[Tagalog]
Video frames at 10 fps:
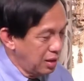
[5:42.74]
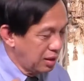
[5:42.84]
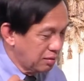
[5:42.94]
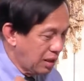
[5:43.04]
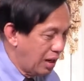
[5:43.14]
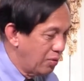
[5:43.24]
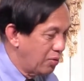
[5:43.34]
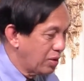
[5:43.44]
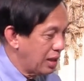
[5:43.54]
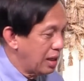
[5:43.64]
ang
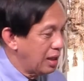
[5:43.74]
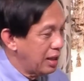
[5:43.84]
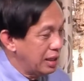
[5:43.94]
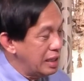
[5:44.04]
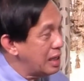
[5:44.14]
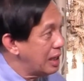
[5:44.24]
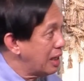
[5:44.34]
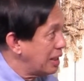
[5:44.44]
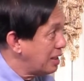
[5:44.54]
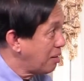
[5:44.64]
tao kinahanglan iya
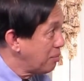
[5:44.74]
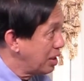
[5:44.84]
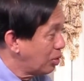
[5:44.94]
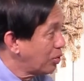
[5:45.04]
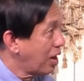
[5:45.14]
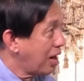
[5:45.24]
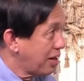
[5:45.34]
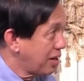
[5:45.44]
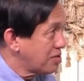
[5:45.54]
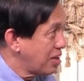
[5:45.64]
lang gid gamiton ang
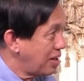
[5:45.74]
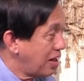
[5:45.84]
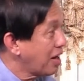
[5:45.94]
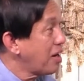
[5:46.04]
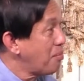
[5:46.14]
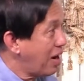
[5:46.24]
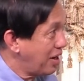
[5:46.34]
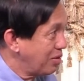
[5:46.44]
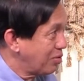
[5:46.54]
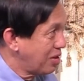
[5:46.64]
ara sa iya kay
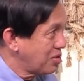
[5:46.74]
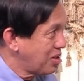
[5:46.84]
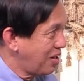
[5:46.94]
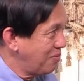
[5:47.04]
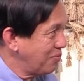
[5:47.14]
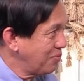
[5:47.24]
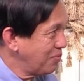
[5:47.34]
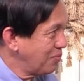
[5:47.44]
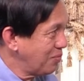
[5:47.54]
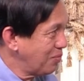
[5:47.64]
maayo na siya.
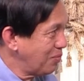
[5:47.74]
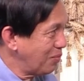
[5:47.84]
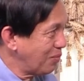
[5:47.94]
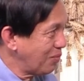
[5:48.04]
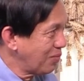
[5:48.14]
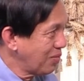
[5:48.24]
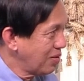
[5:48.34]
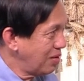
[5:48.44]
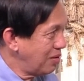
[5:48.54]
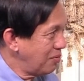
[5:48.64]
Mm-hmm.
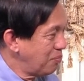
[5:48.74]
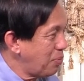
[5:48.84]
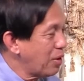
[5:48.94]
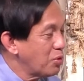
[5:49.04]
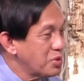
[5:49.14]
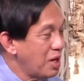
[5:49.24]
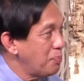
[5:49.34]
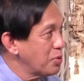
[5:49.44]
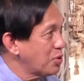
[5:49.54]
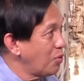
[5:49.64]
Pero si
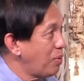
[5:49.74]
Apostol